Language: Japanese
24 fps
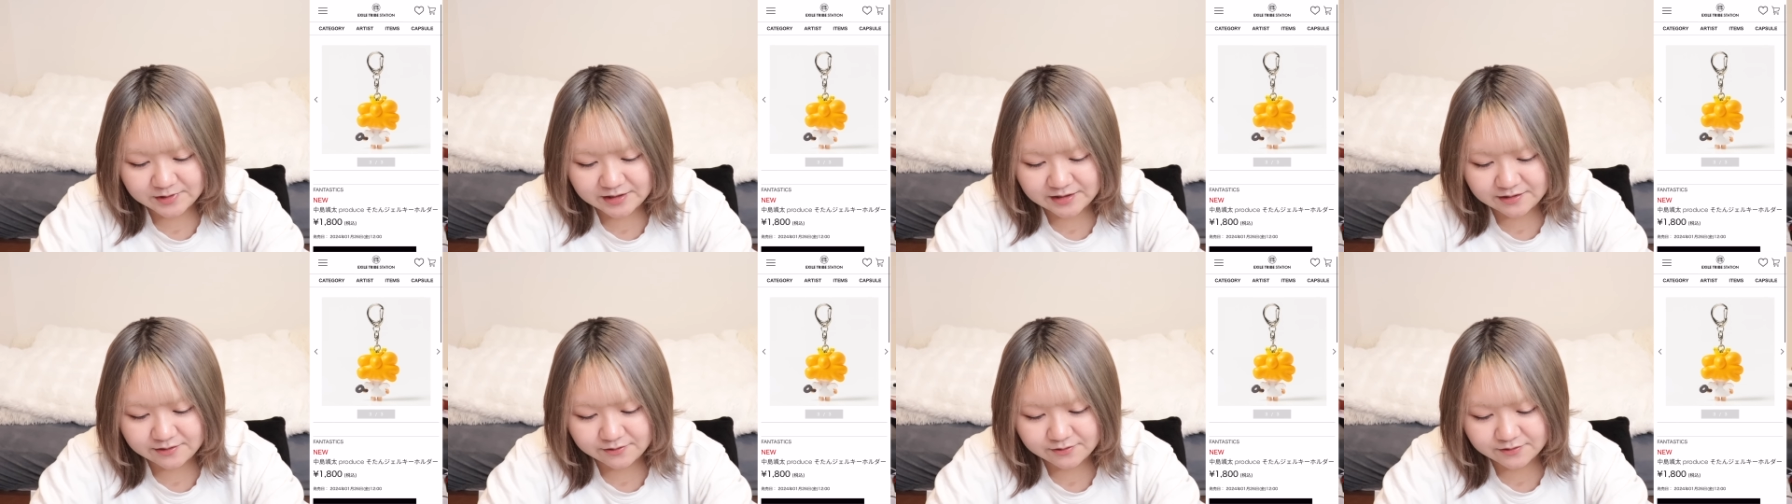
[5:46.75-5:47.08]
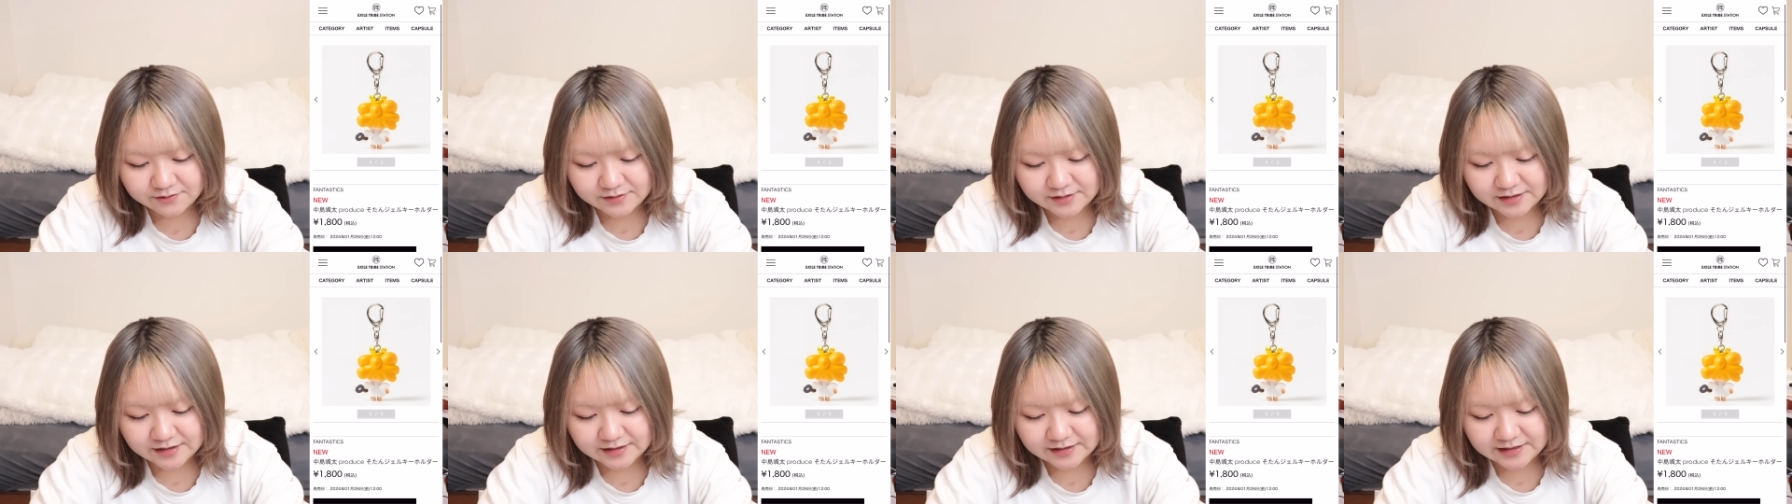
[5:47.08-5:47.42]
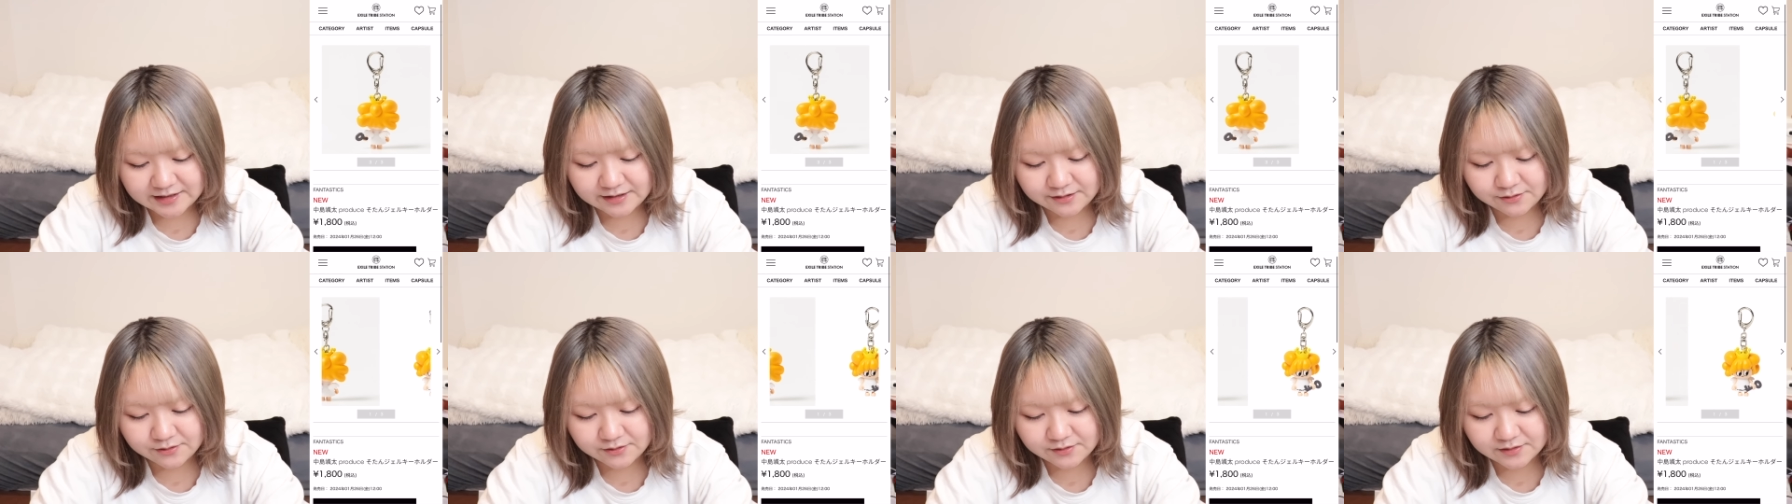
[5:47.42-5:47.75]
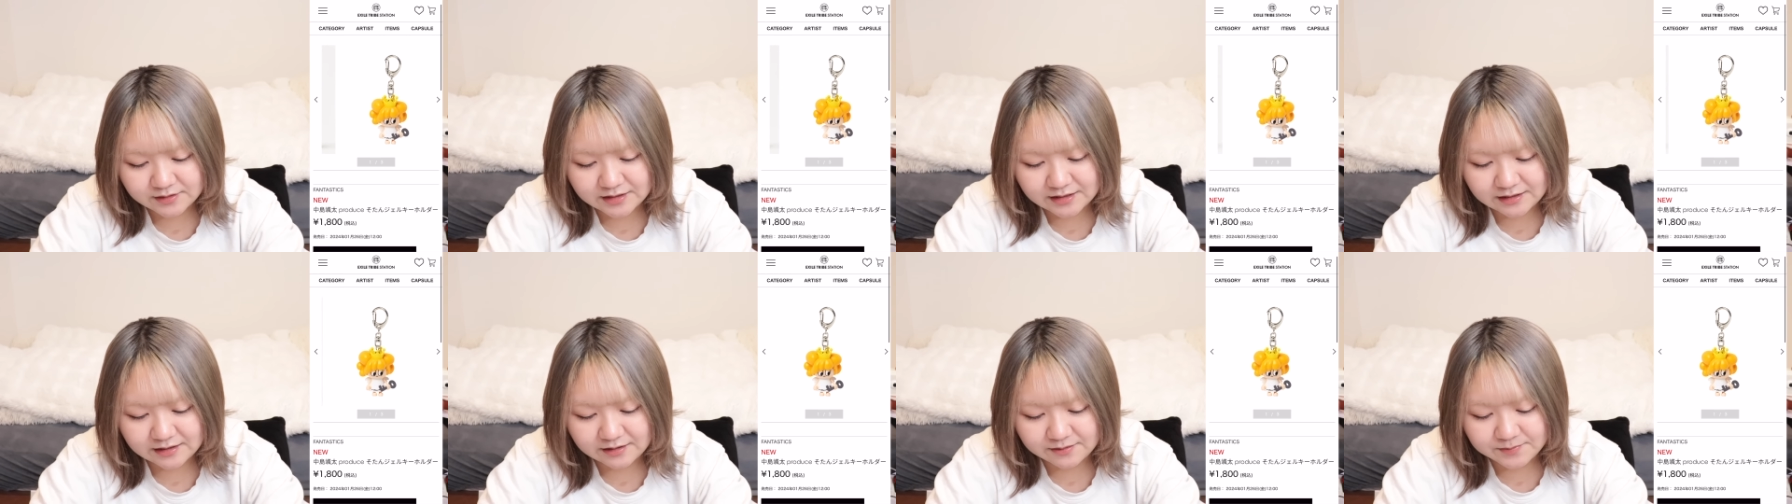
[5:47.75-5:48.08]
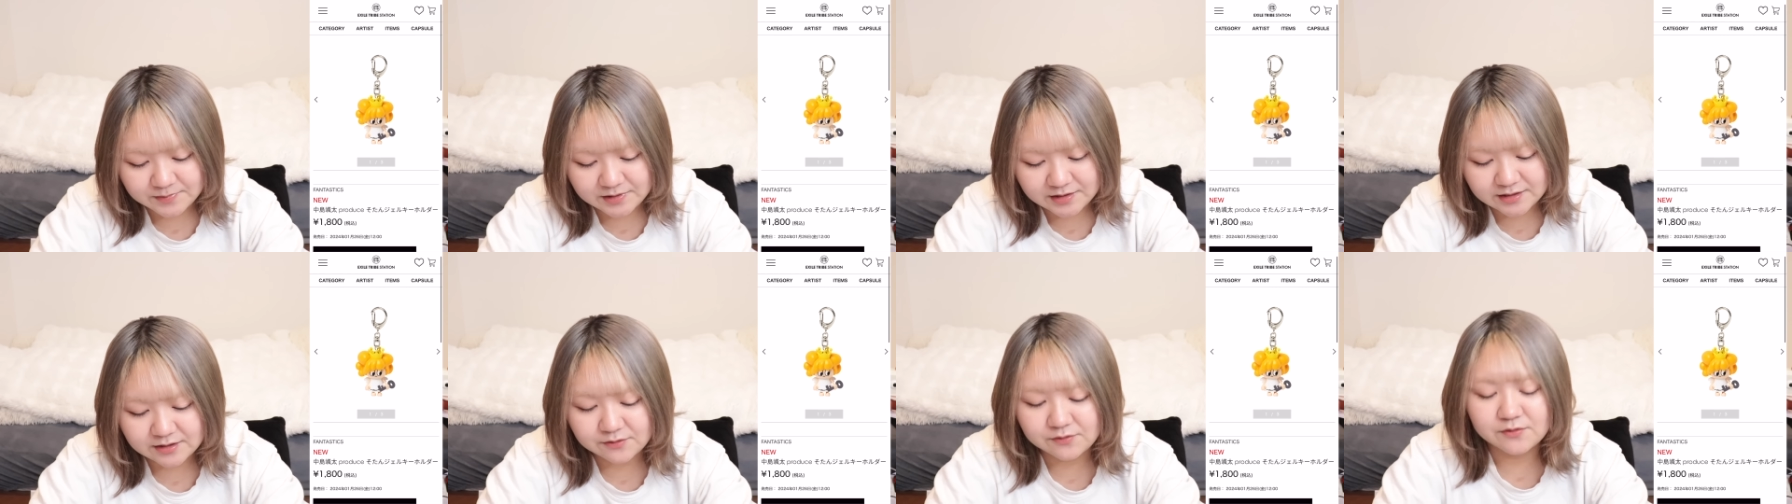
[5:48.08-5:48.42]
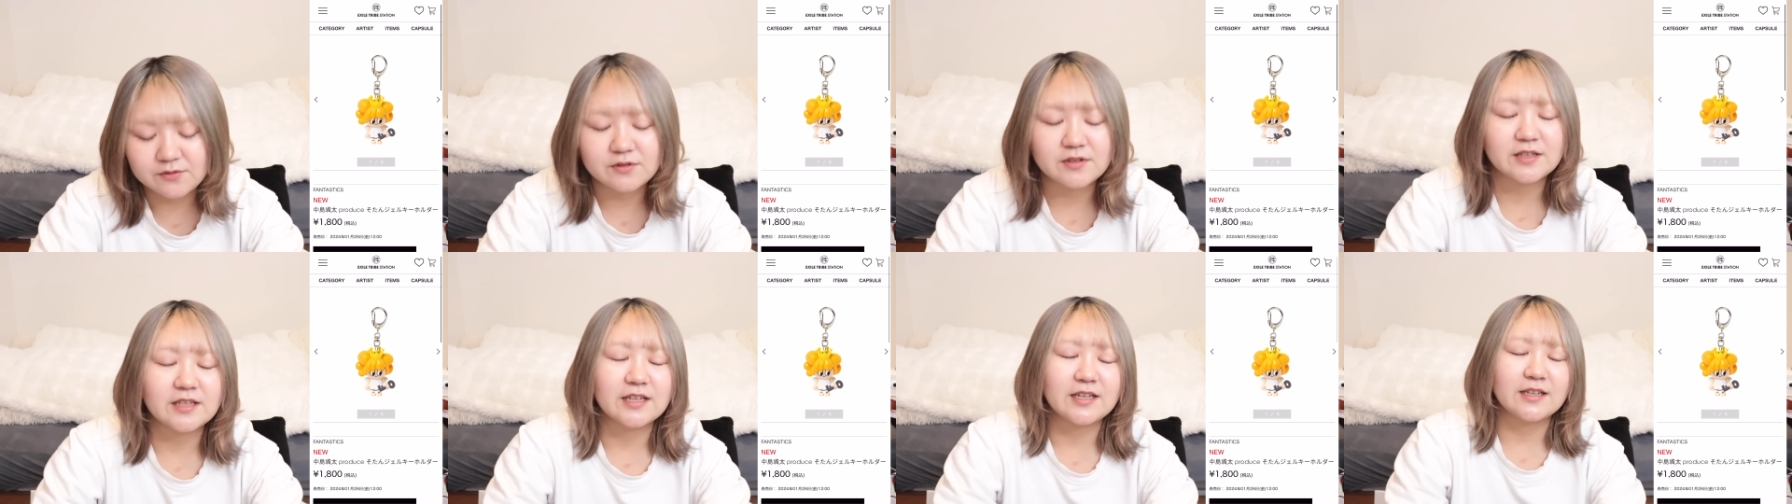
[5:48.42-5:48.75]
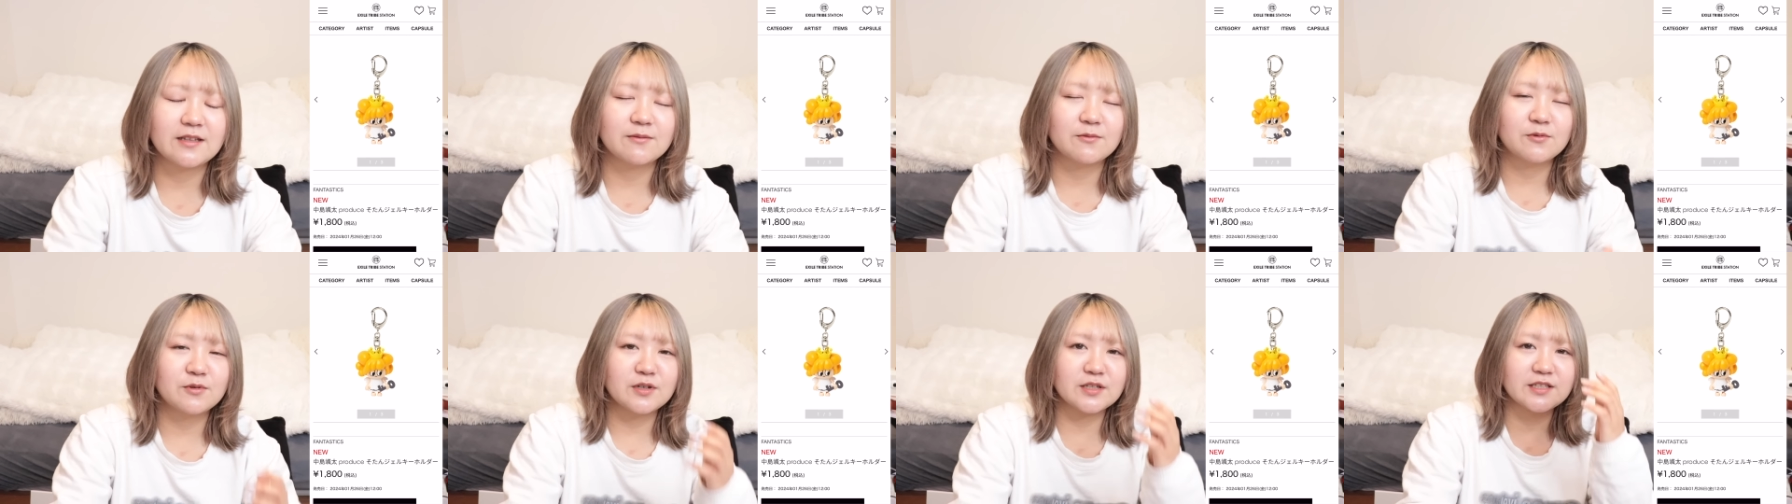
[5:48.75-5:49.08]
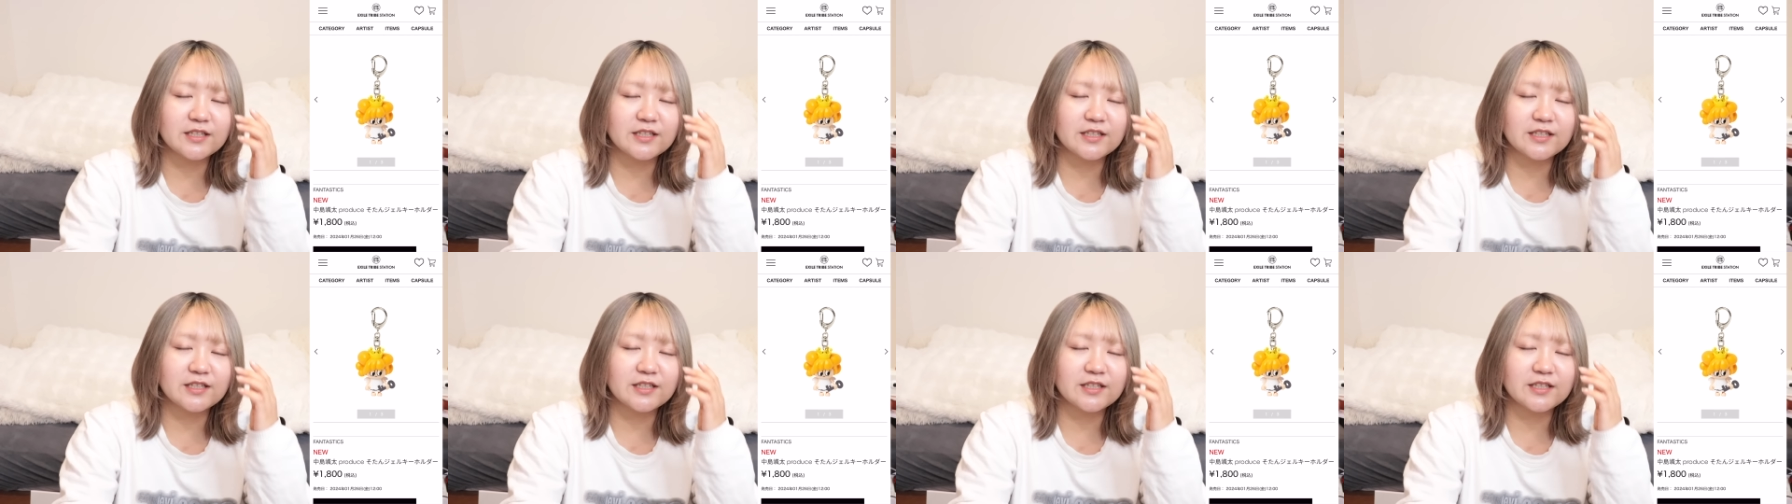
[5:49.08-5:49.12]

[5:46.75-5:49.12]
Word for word: キーホルダーキーホルダーみんな多いねでもこ